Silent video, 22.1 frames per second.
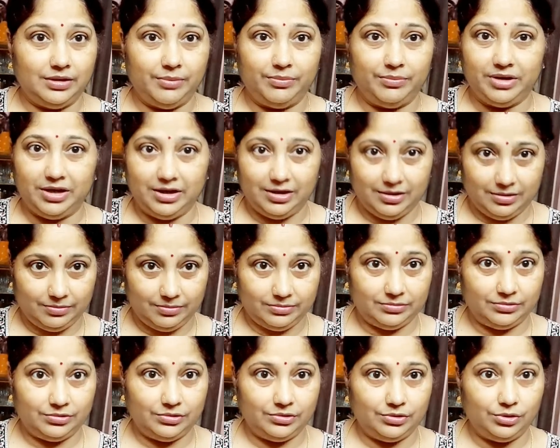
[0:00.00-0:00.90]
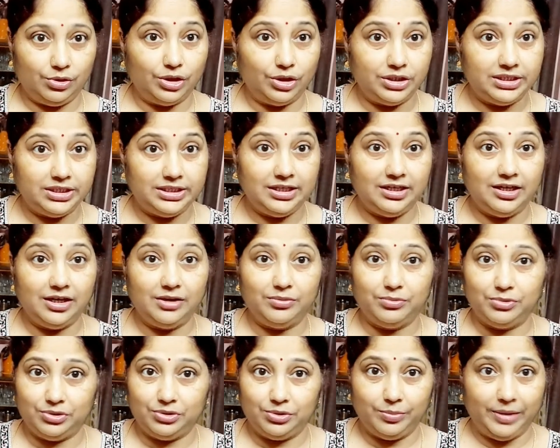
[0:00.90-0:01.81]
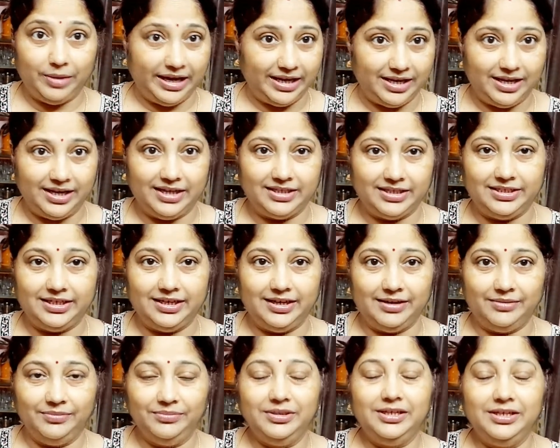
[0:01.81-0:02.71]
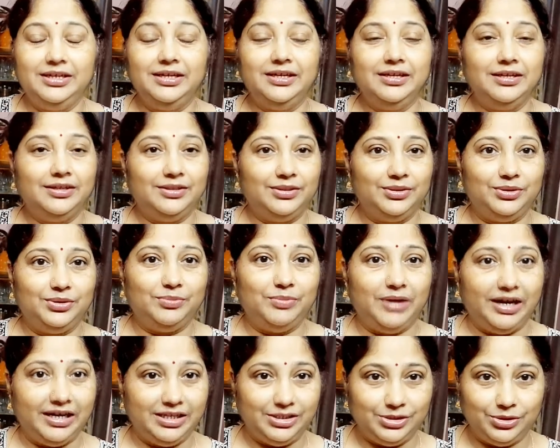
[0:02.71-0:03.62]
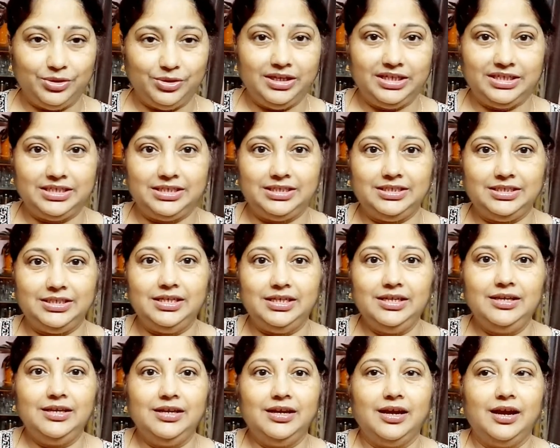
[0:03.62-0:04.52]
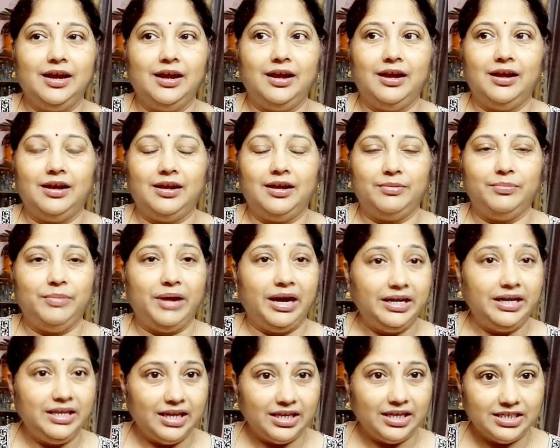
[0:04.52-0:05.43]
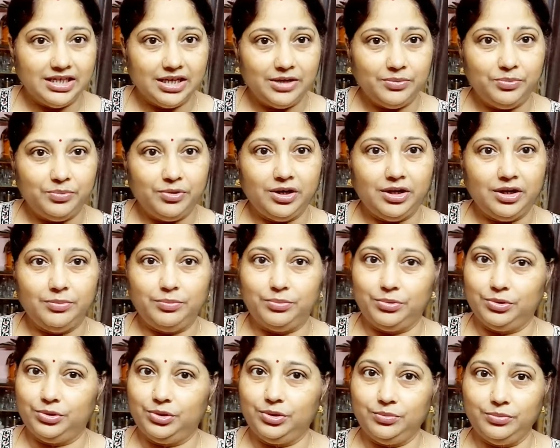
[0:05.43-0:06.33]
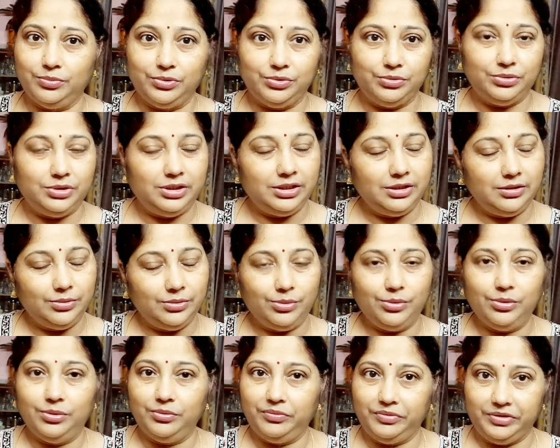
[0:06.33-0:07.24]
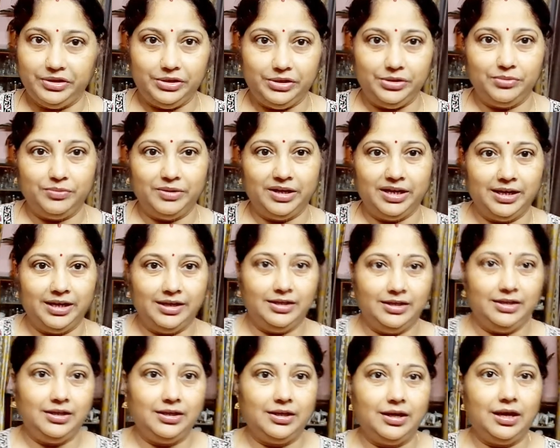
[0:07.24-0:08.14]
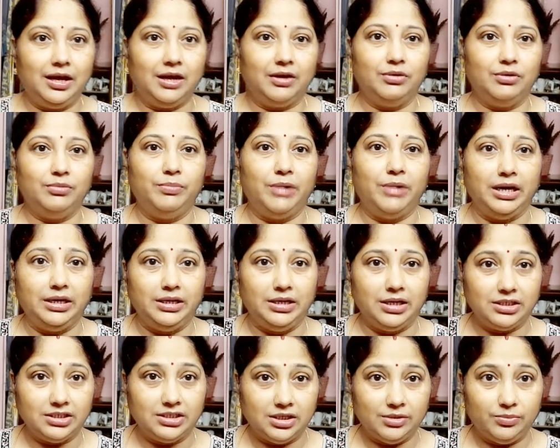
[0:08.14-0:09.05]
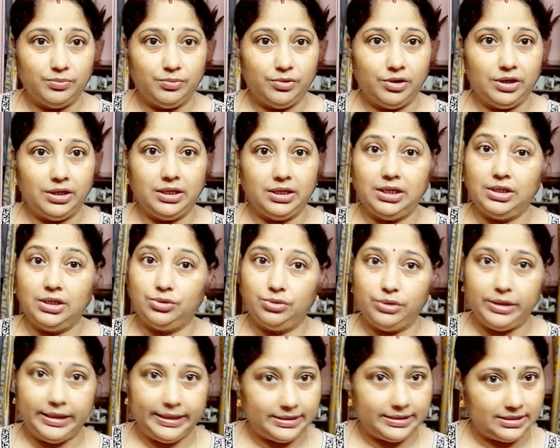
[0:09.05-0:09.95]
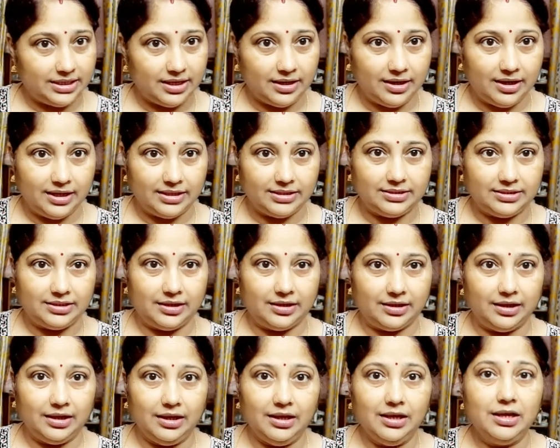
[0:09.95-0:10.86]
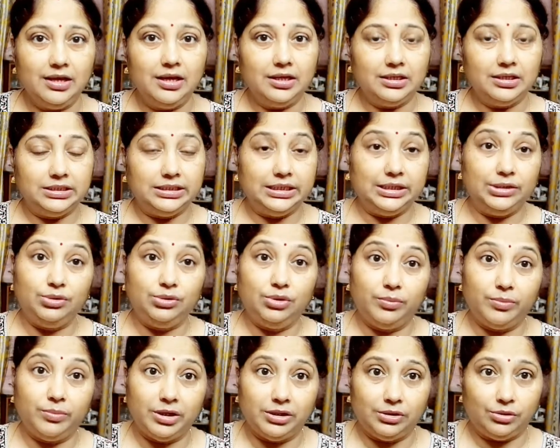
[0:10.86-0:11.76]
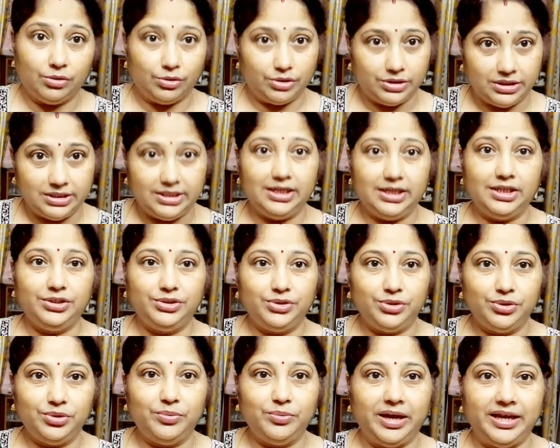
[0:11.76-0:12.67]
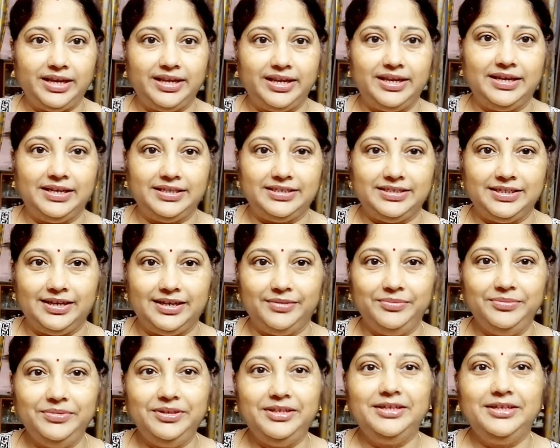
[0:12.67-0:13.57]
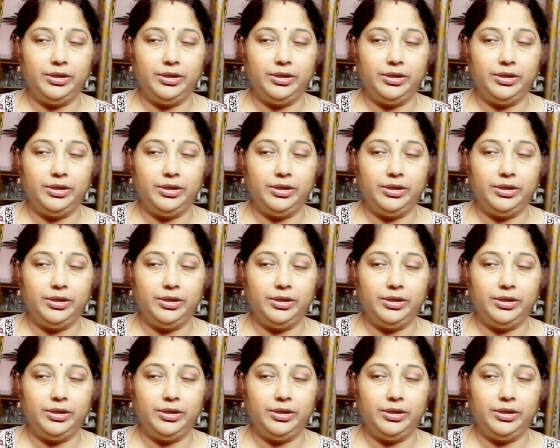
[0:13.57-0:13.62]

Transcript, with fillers: আমরা দশ দিনের মতো বাইরে গেছিলাম তো বাড়ি চলে এসেছি আর বাড়ি আসার পরে প্রথম দুদিন কোনো ভিডিও বানাইনি কারণ বাড়ি আসার পরে কিছু এক্সট্রা কাজ থাকে যেহেতু আমরা দশ দিনের জন্য বাইরে গেছিলাম